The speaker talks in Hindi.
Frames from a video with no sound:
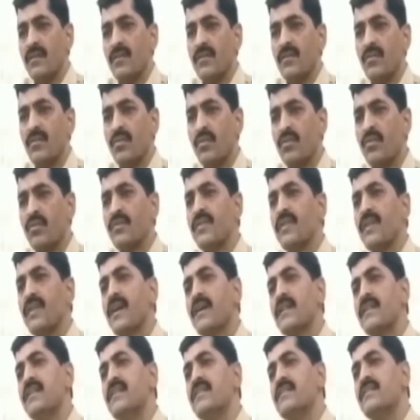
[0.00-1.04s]
लोगों से
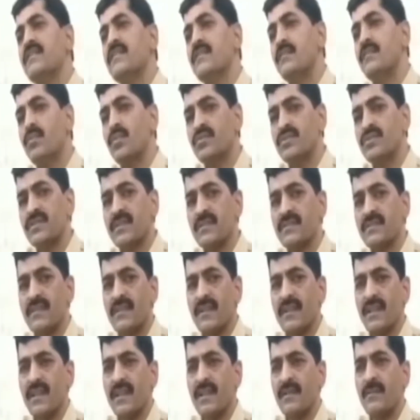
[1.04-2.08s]
अधिक पूछताछ
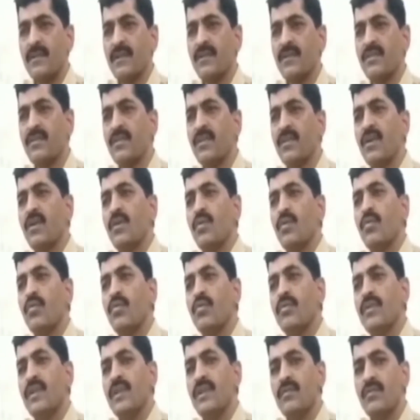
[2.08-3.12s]
करने के बाद
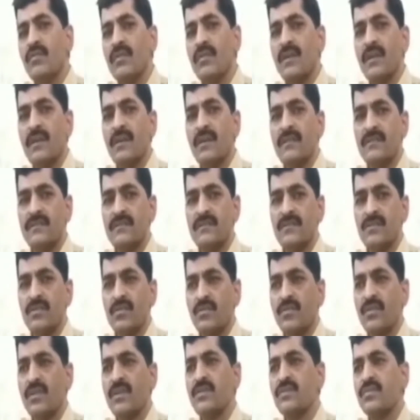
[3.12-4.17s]
उन्होंने उनका
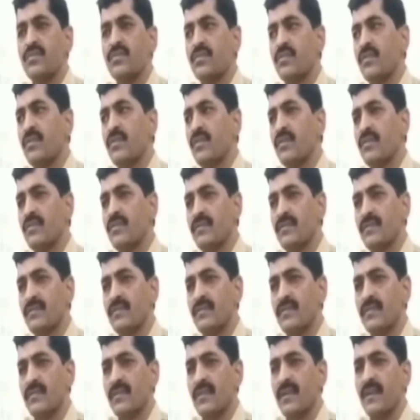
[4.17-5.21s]
चौथा जो
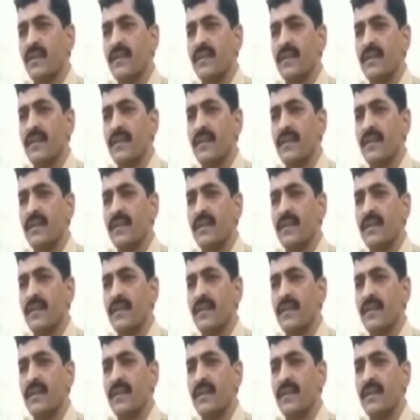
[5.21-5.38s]
सहकारी